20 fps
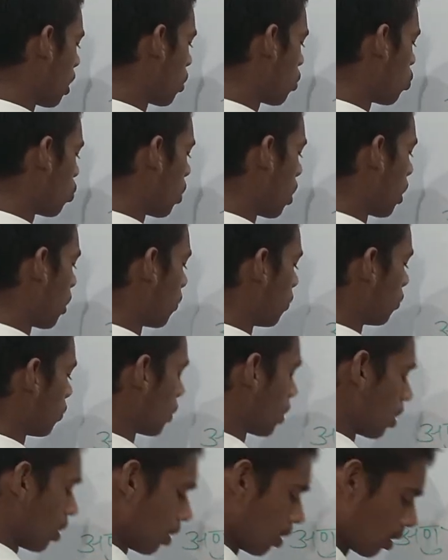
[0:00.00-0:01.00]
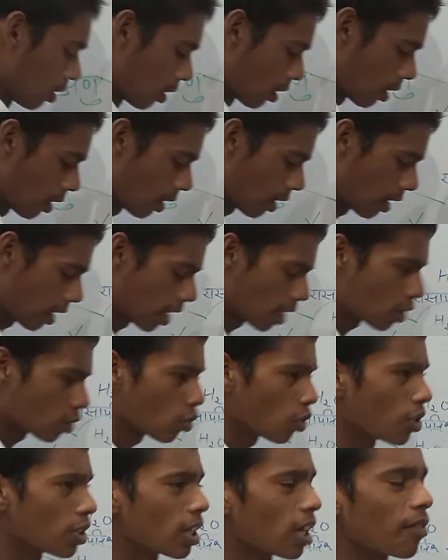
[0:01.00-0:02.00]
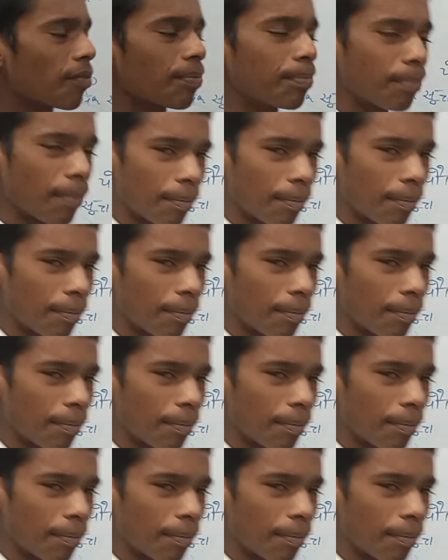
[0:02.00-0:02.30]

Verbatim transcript: अड़ु है एच टू इज अ